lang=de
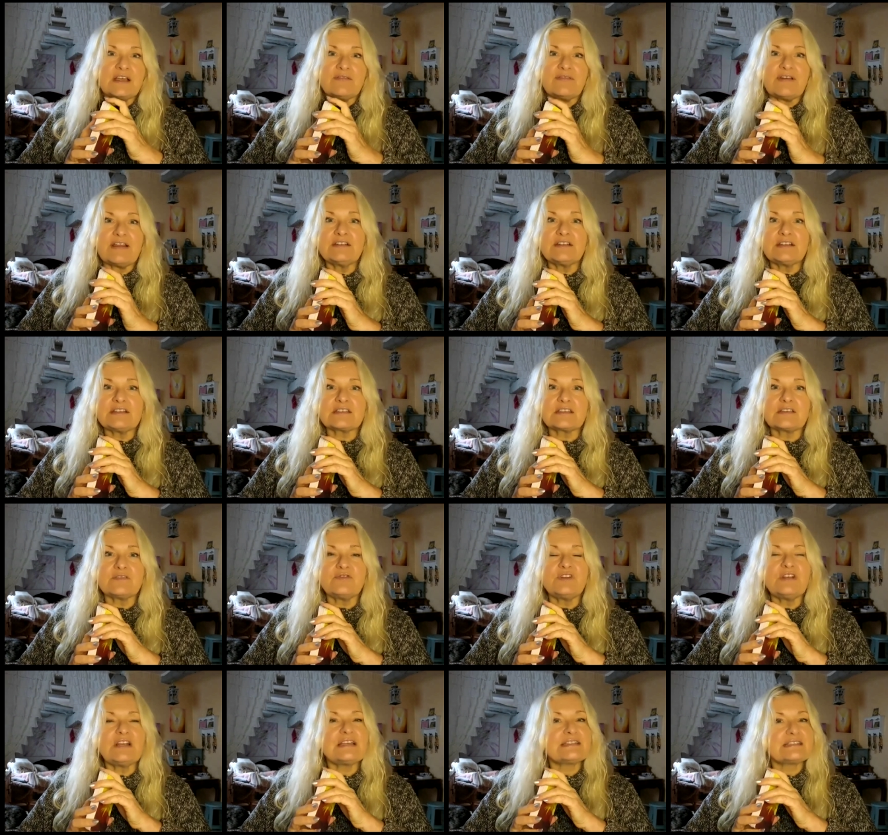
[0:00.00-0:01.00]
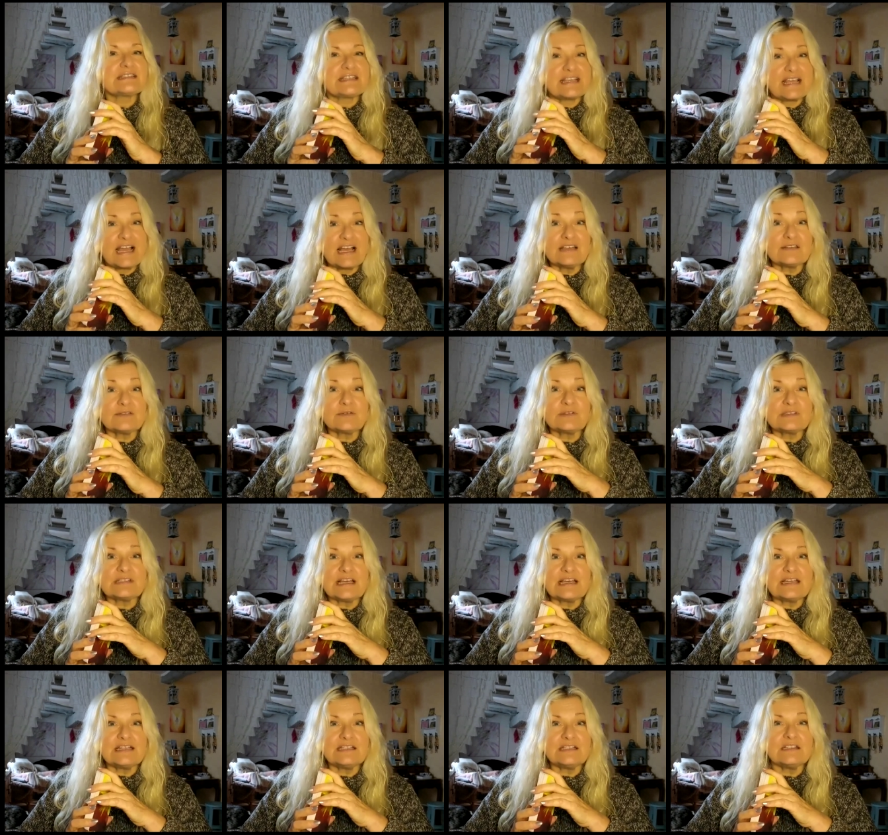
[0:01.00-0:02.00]
wenn du das Gefühl hast, ja,
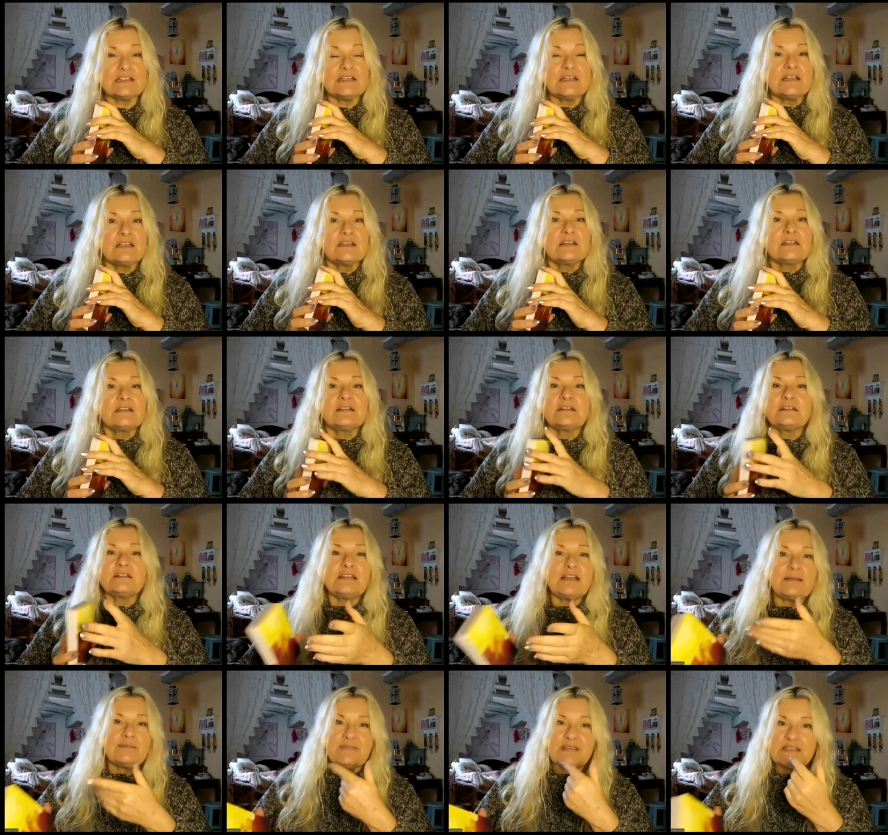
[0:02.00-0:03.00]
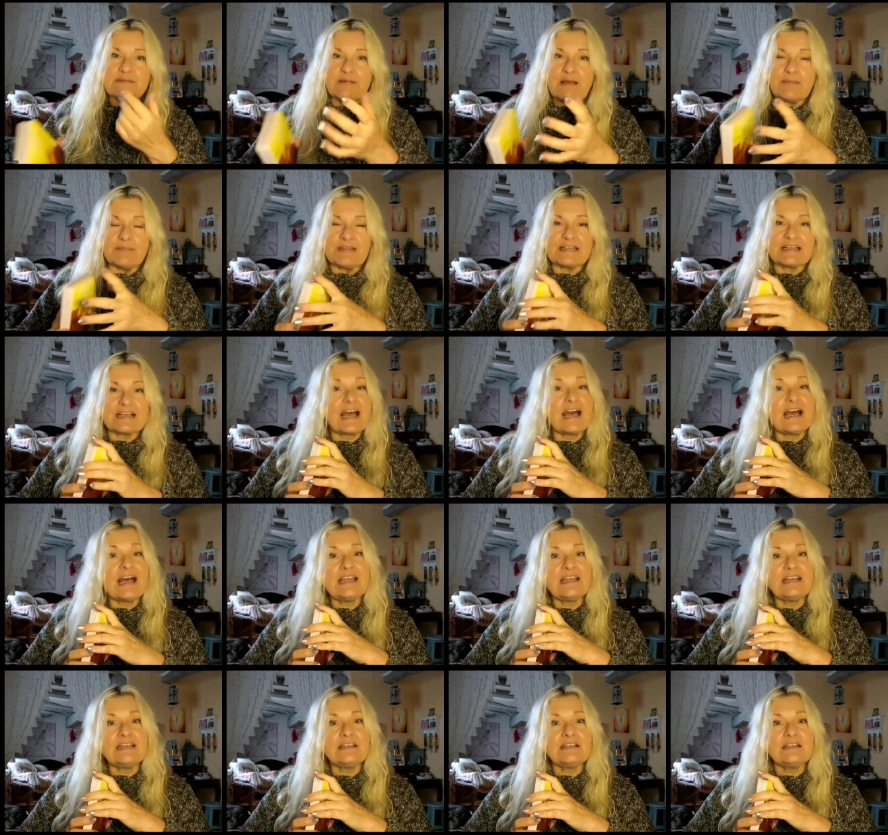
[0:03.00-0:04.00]
Susanne, nehme mich mal mit
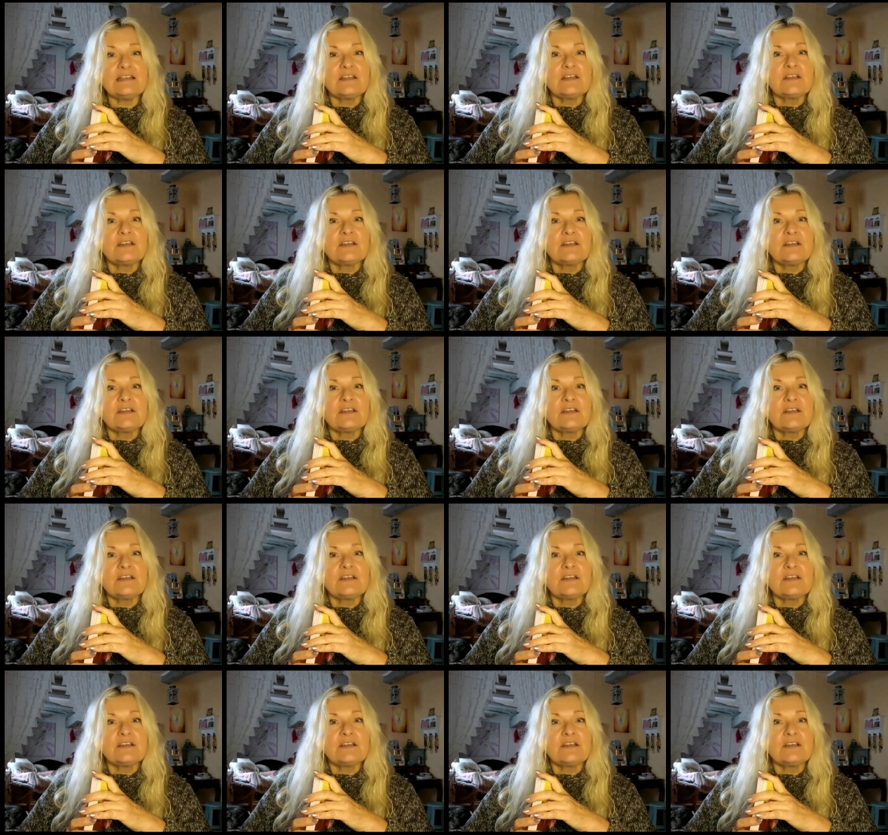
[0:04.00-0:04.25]
rein,